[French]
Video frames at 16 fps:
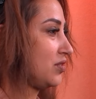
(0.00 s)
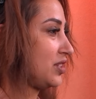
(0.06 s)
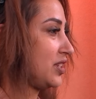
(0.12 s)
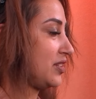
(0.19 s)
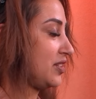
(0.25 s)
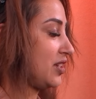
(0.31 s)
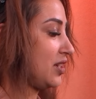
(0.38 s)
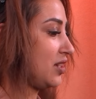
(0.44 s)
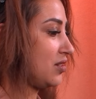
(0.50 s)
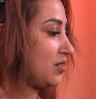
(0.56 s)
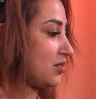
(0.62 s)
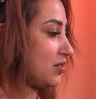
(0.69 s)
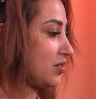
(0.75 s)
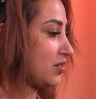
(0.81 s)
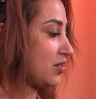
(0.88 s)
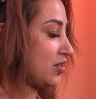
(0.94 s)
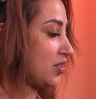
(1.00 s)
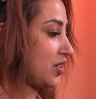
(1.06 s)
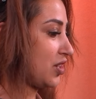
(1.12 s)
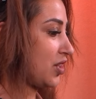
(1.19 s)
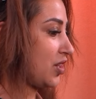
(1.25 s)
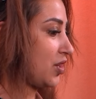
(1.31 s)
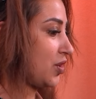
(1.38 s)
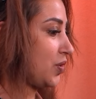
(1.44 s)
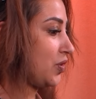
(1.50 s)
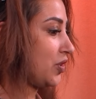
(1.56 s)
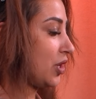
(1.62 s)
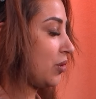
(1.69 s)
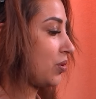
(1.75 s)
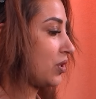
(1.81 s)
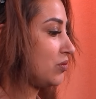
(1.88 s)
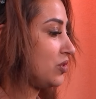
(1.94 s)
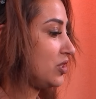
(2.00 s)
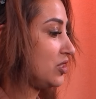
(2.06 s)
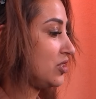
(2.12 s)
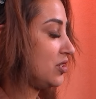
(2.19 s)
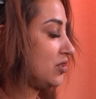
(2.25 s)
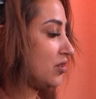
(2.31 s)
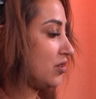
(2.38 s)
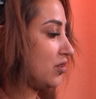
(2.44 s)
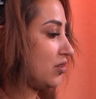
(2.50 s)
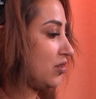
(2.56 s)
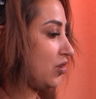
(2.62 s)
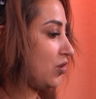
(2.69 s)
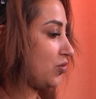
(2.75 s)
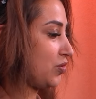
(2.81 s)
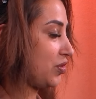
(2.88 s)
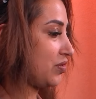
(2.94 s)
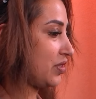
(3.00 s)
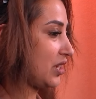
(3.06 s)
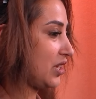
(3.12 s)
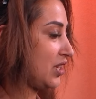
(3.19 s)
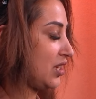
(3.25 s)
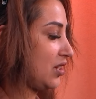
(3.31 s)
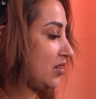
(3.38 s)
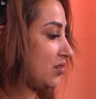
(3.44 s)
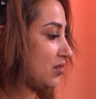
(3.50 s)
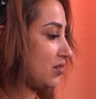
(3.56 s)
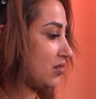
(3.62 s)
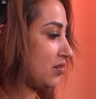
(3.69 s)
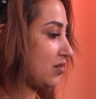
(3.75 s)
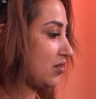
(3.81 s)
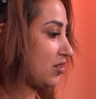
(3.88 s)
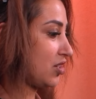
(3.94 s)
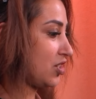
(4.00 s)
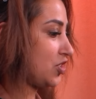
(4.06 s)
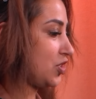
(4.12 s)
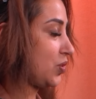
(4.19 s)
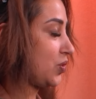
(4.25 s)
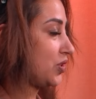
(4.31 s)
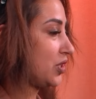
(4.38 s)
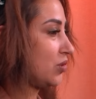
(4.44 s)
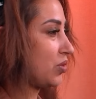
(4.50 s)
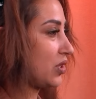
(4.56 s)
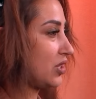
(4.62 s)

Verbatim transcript: c'est ça. une après-midi en février, j'écoutais une